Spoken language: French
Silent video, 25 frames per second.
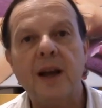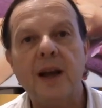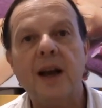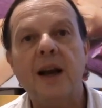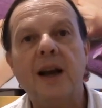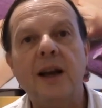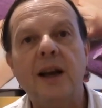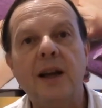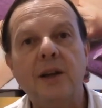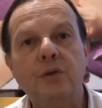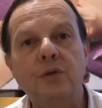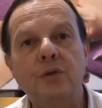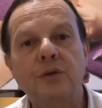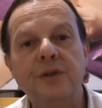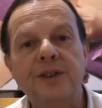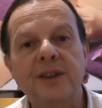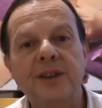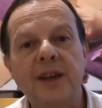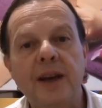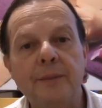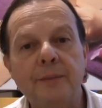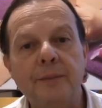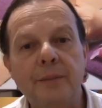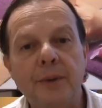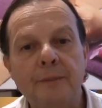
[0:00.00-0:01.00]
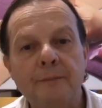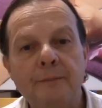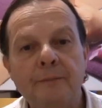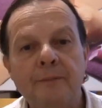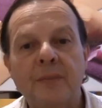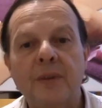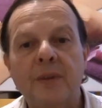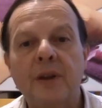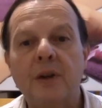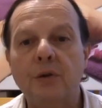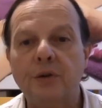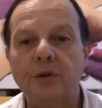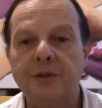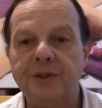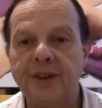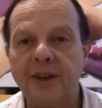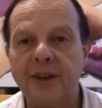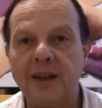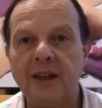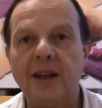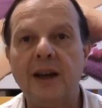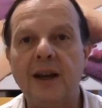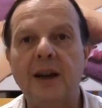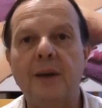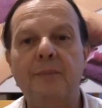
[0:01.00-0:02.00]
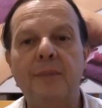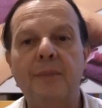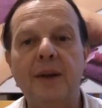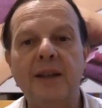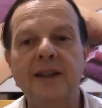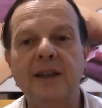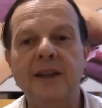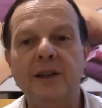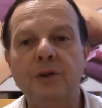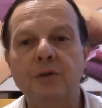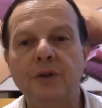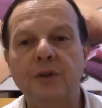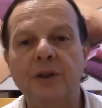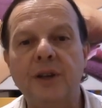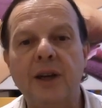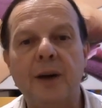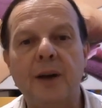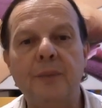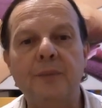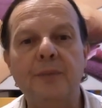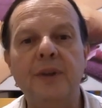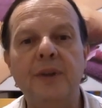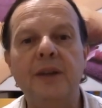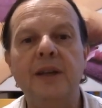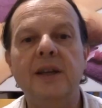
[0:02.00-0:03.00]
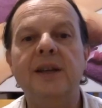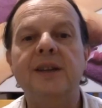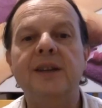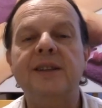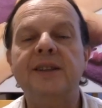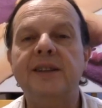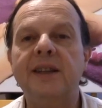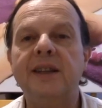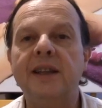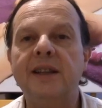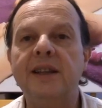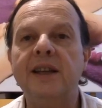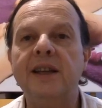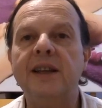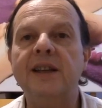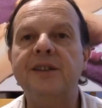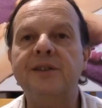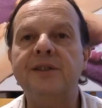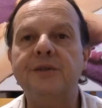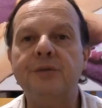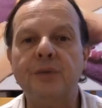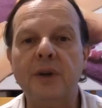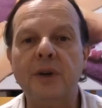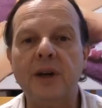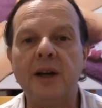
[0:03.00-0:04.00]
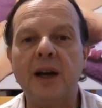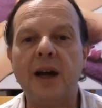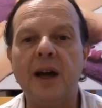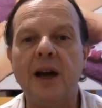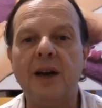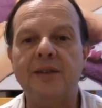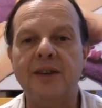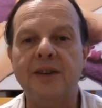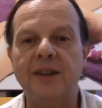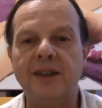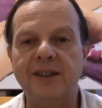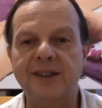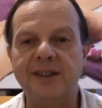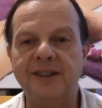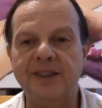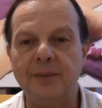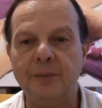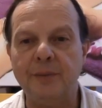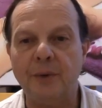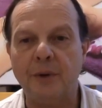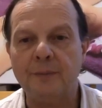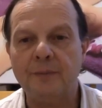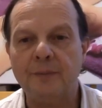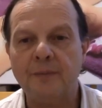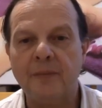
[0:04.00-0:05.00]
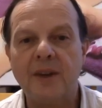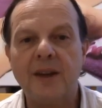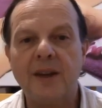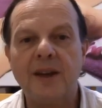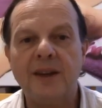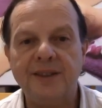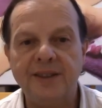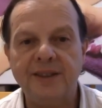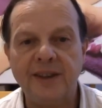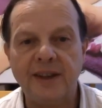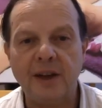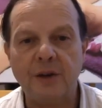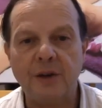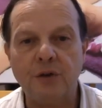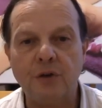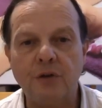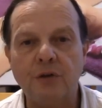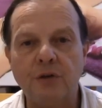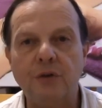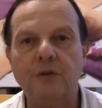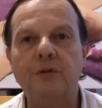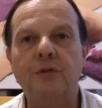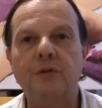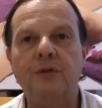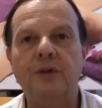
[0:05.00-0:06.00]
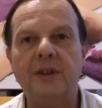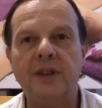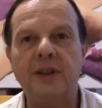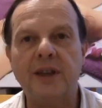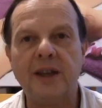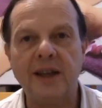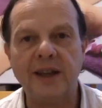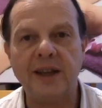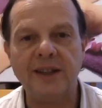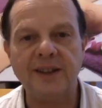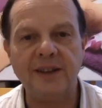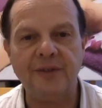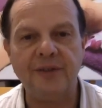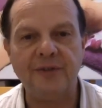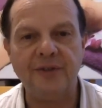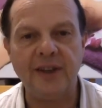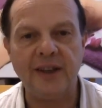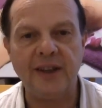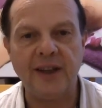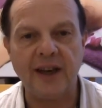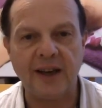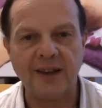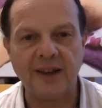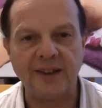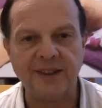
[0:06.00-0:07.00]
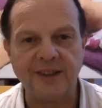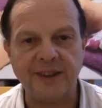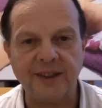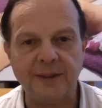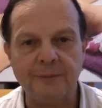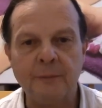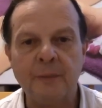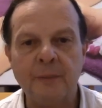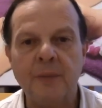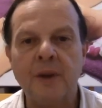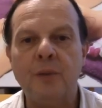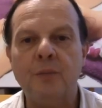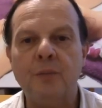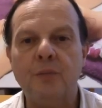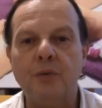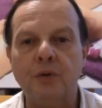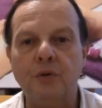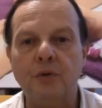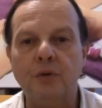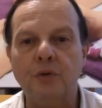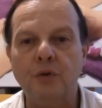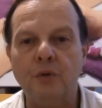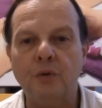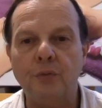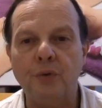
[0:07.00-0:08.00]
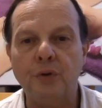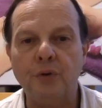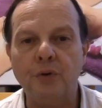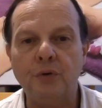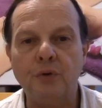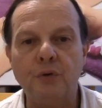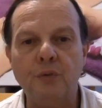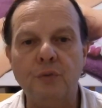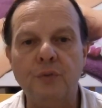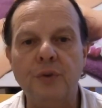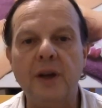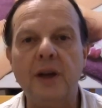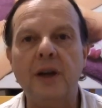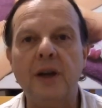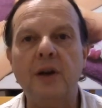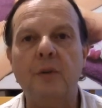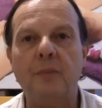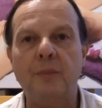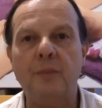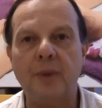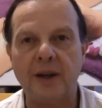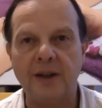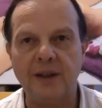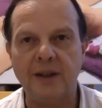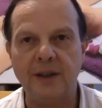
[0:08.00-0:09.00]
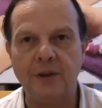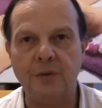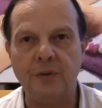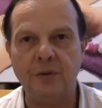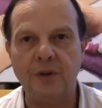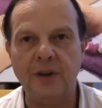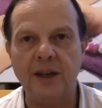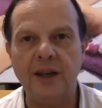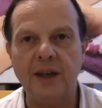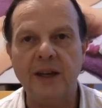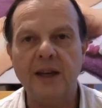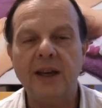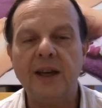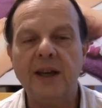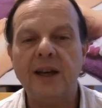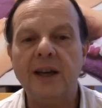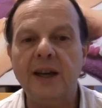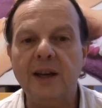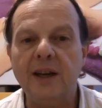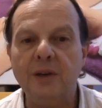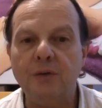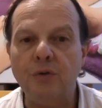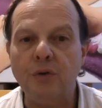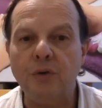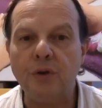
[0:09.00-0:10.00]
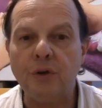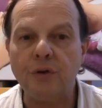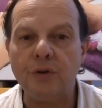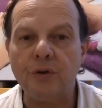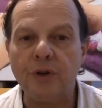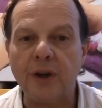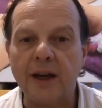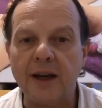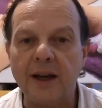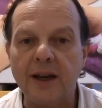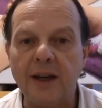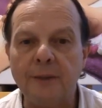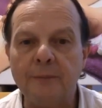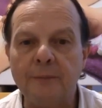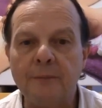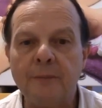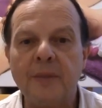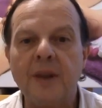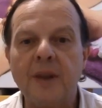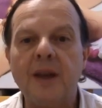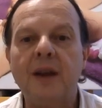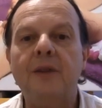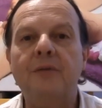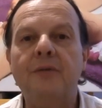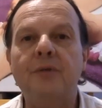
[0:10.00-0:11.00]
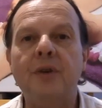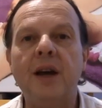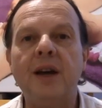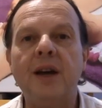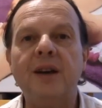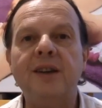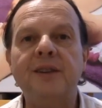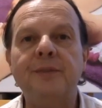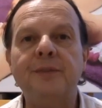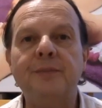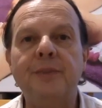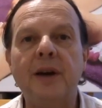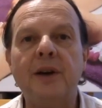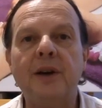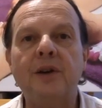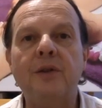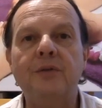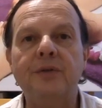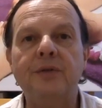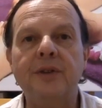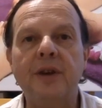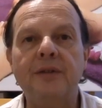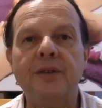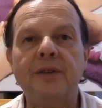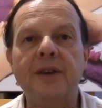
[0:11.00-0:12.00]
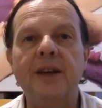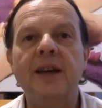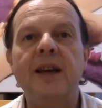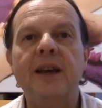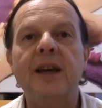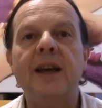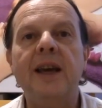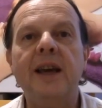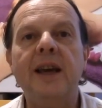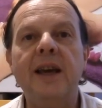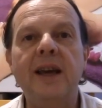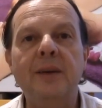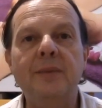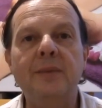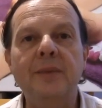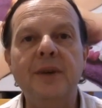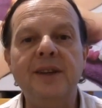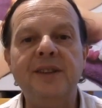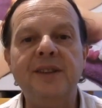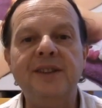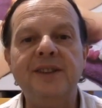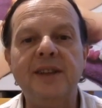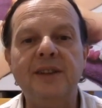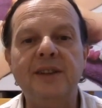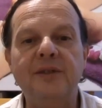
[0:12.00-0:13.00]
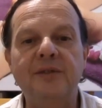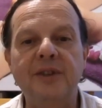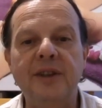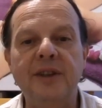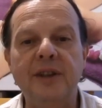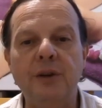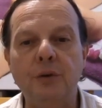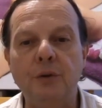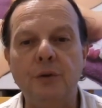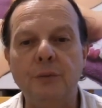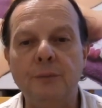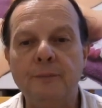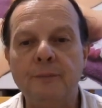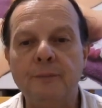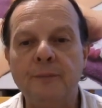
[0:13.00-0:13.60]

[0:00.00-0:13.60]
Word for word: La deuxième concerne la magnétothérapie, c'est-à-dire les soins avec des aimants. C'est quelque chose de très efficace pour de nombreux troubles et en particulier les douleurs de règles. Voilà, j'espère que vous avez aimé cette vidéo.